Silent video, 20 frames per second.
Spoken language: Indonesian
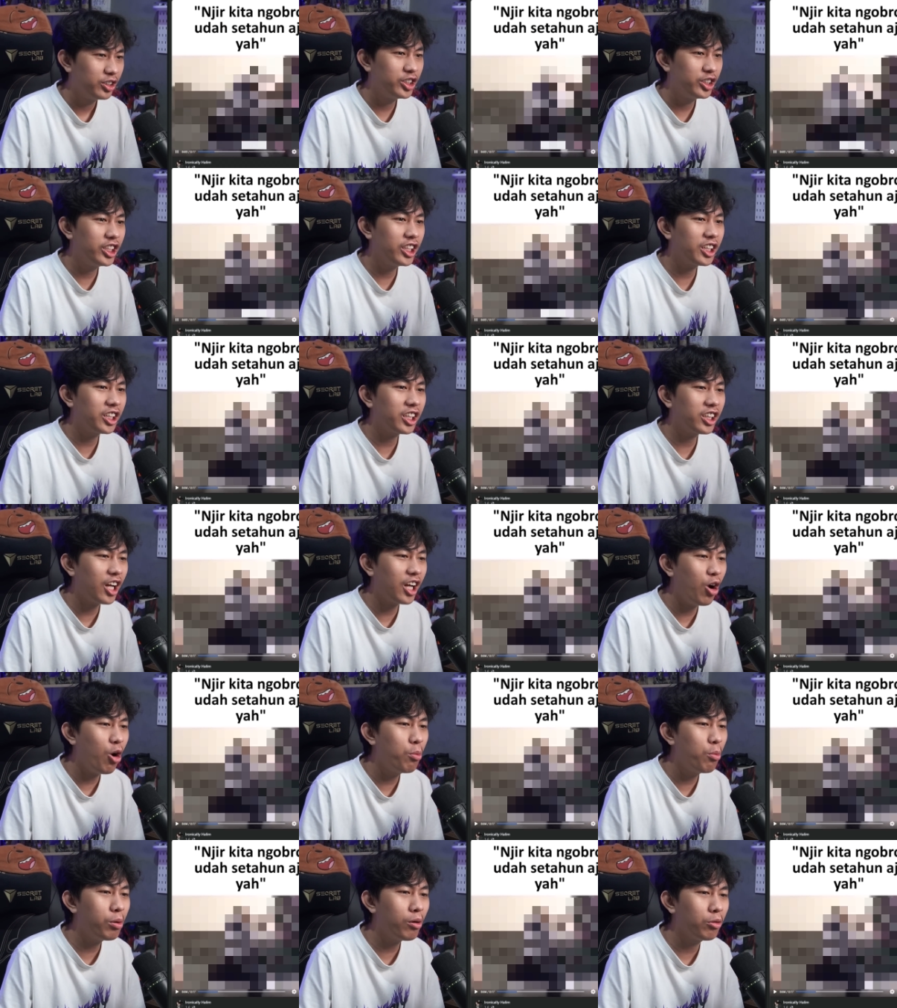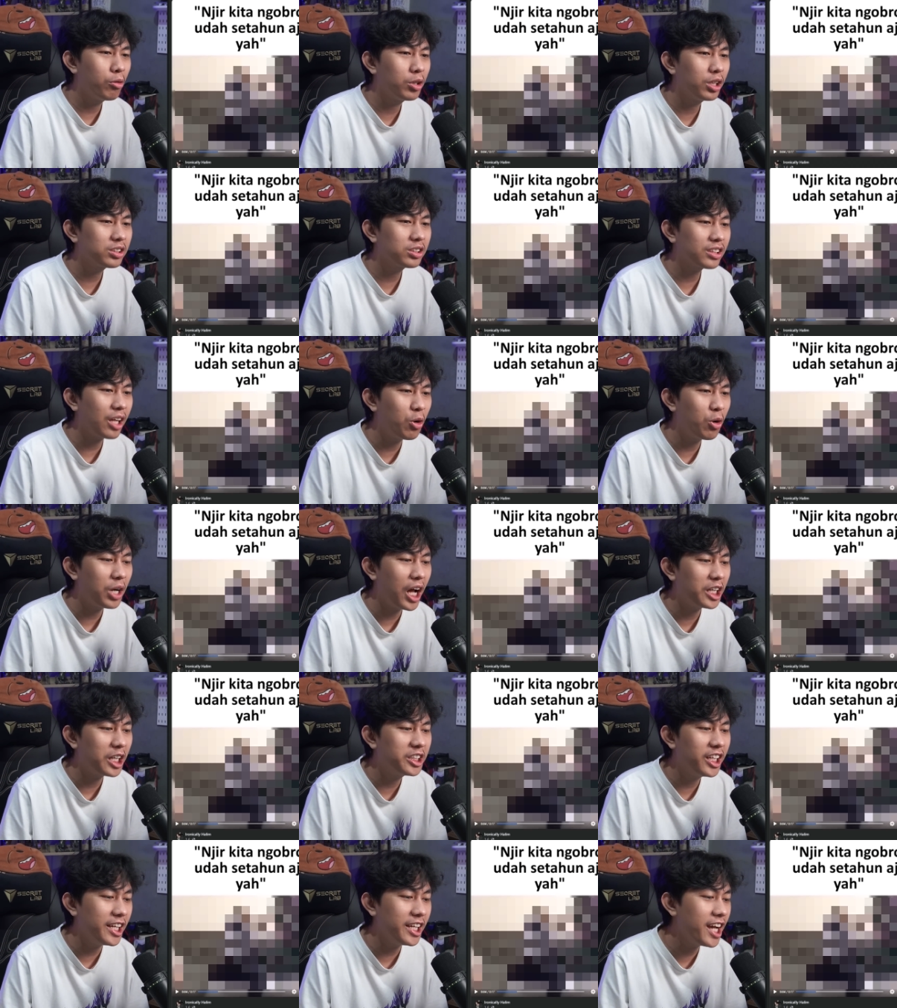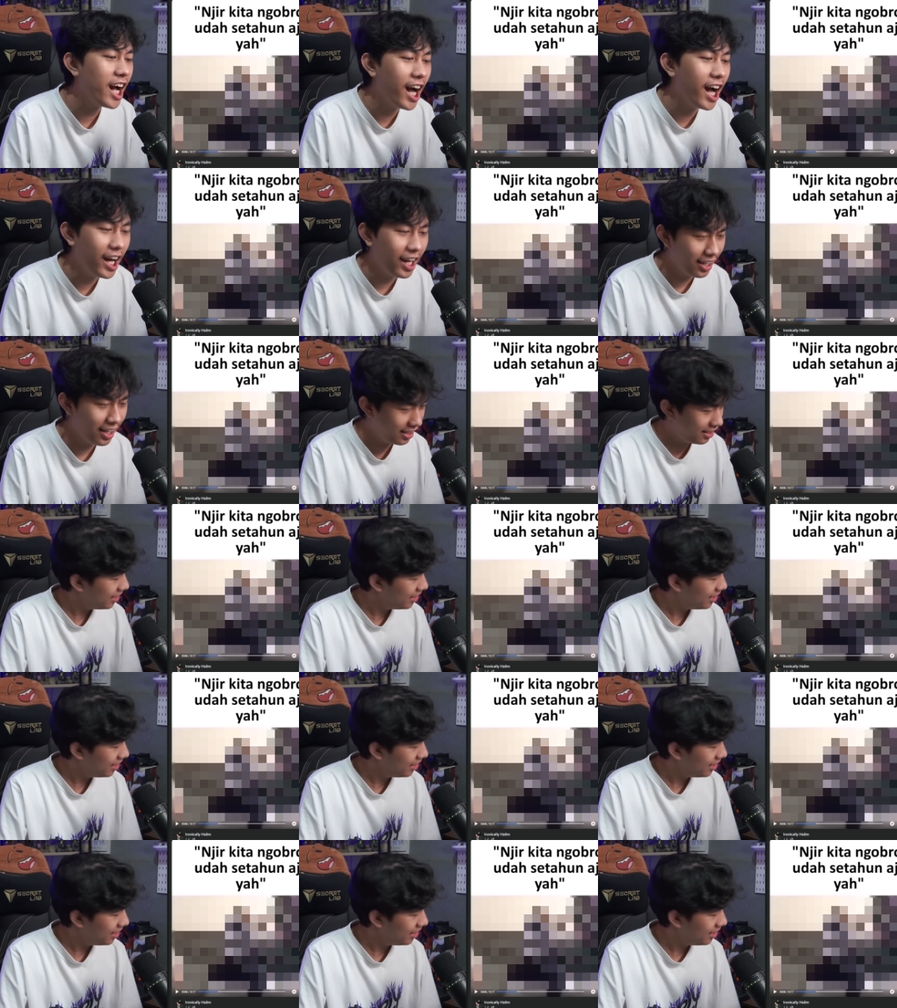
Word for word: Jir kita ngobrol udah setahun aja ya